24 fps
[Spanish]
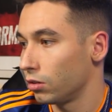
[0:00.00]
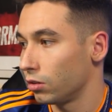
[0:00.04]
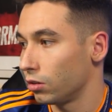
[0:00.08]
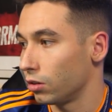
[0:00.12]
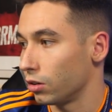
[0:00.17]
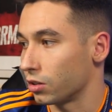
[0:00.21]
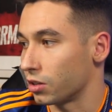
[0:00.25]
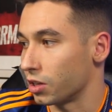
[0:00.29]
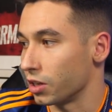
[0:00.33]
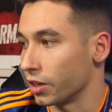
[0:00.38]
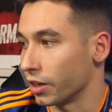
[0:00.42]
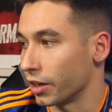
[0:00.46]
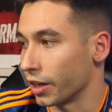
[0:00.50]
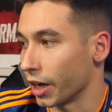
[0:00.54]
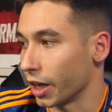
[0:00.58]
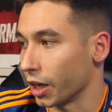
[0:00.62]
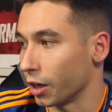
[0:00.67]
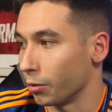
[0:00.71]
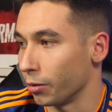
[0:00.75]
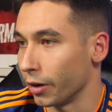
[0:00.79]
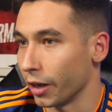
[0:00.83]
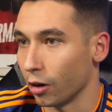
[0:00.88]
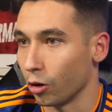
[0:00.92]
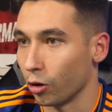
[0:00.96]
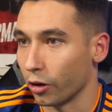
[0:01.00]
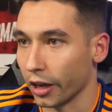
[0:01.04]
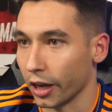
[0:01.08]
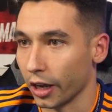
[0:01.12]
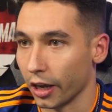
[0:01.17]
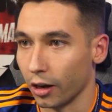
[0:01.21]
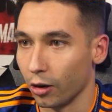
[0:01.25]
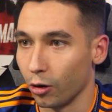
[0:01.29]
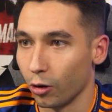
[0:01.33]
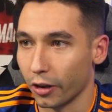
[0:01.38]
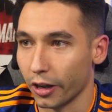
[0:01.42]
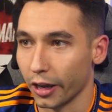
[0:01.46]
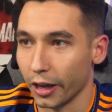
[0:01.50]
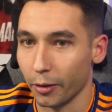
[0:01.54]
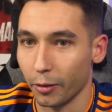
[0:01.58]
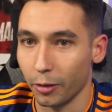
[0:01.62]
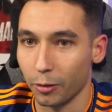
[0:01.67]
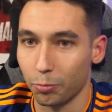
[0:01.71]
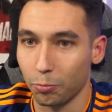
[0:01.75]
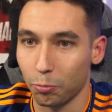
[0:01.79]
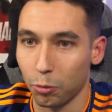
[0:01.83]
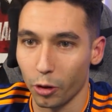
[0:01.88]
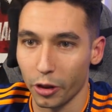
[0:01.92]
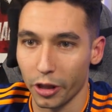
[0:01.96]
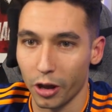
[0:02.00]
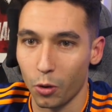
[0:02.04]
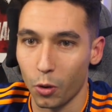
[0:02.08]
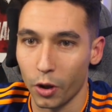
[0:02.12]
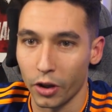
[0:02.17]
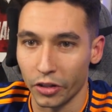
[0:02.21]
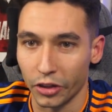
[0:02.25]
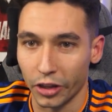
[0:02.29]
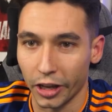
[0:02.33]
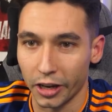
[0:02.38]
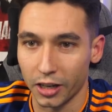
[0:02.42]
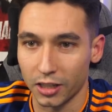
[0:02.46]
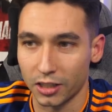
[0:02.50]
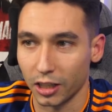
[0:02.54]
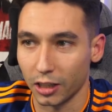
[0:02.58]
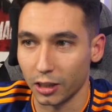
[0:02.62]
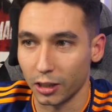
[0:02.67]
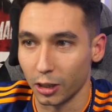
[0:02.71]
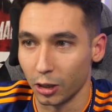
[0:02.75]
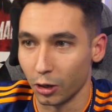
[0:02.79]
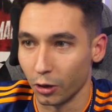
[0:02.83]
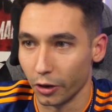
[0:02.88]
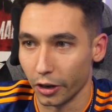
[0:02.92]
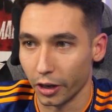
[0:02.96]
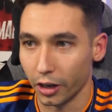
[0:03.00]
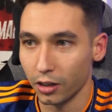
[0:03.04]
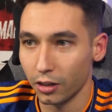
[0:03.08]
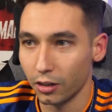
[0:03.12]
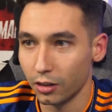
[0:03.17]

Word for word: Es increíble lo que, lo que puede aguantar este tío, eh.